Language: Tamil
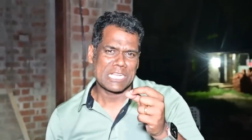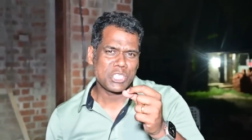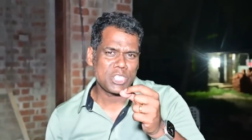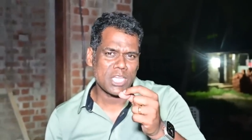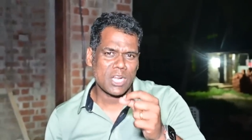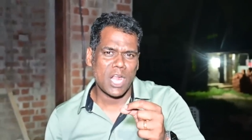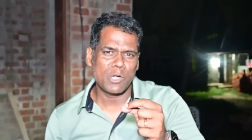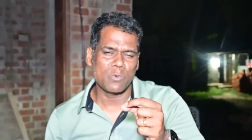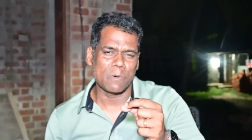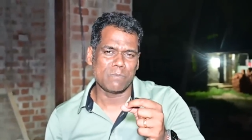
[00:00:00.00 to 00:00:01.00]
ரஷ்ய
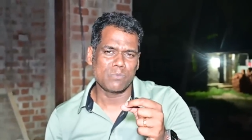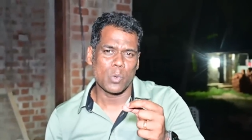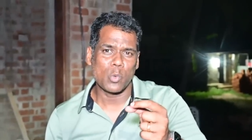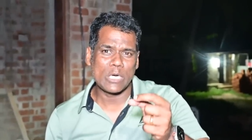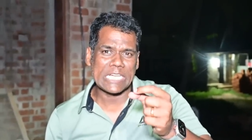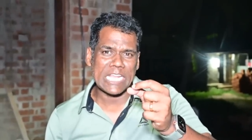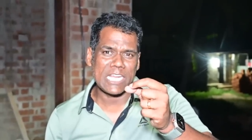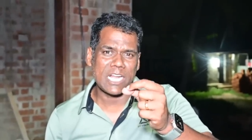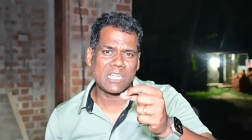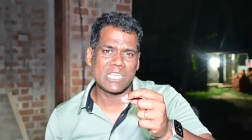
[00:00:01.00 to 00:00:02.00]
ராணுவம்
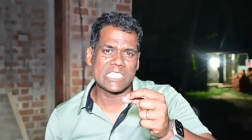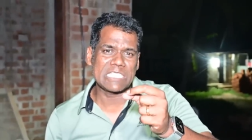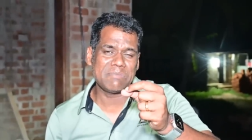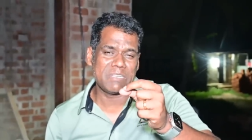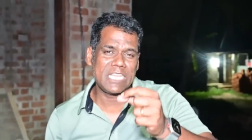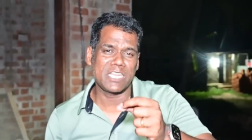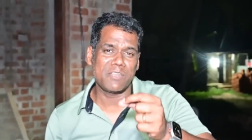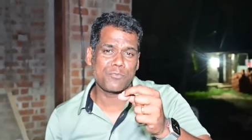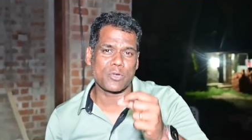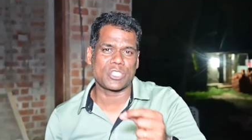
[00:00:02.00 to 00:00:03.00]
உக்ரைன் நாட்டின் சிவிலியன்
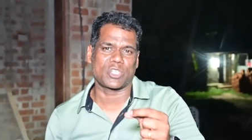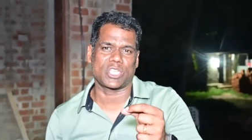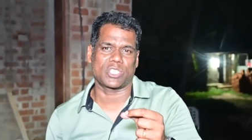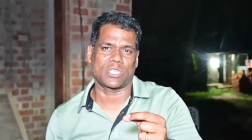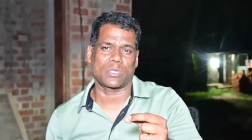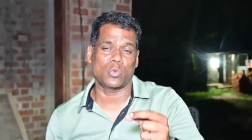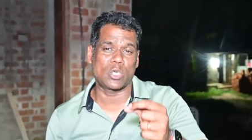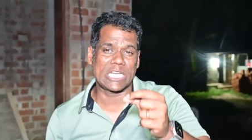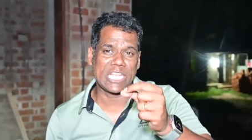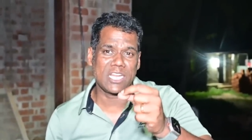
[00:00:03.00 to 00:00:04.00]
இன்ஃப்ராஸ்ட்ரக்சர்
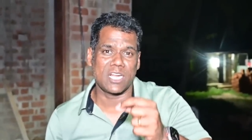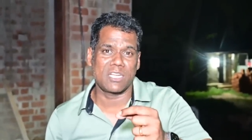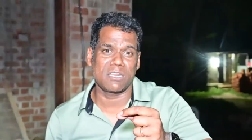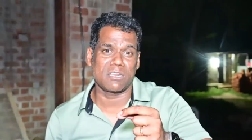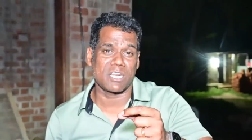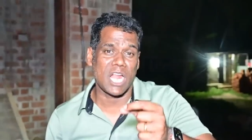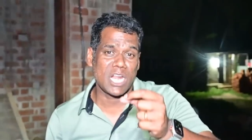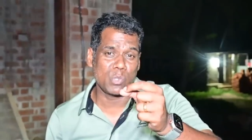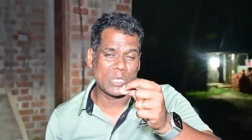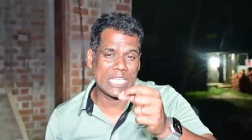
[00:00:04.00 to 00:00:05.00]
உக்ரைன் நாட்டின்
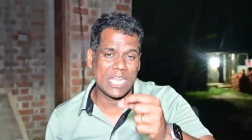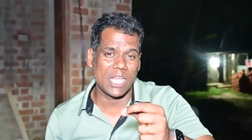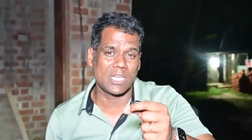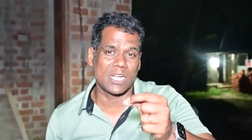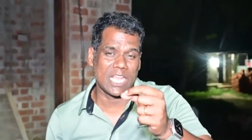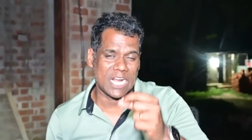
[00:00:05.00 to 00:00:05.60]
ராணுவ இலக்குகளை